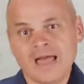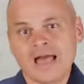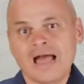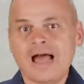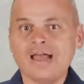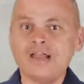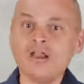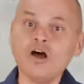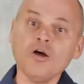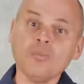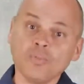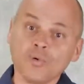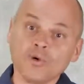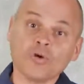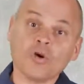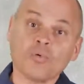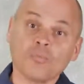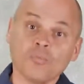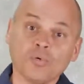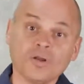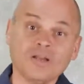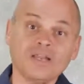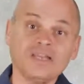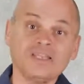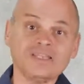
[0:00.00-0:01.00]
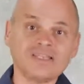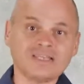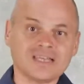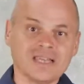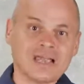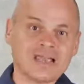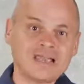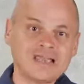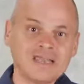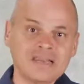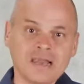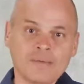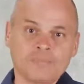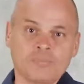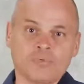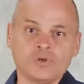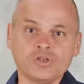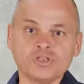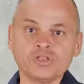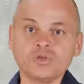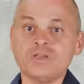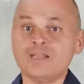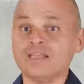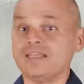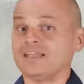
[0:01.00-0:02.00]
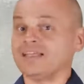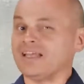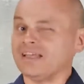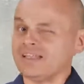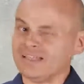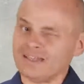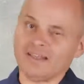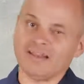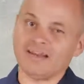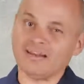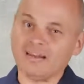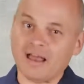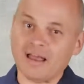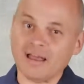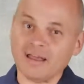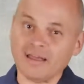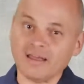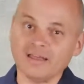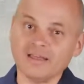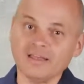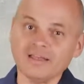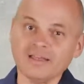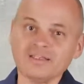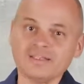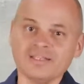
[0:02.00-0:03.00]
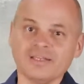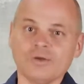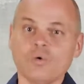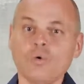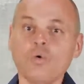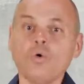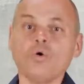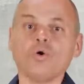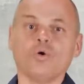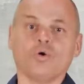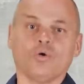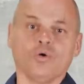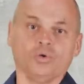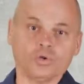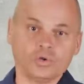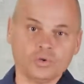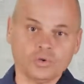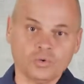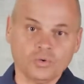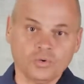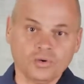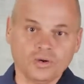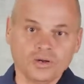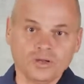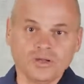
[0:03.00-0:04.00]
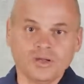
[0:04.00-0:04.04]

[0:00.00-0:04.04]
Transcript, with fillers: Alors, pour que pour les Israéliens, la position est très, très claire, c'est aucun retour.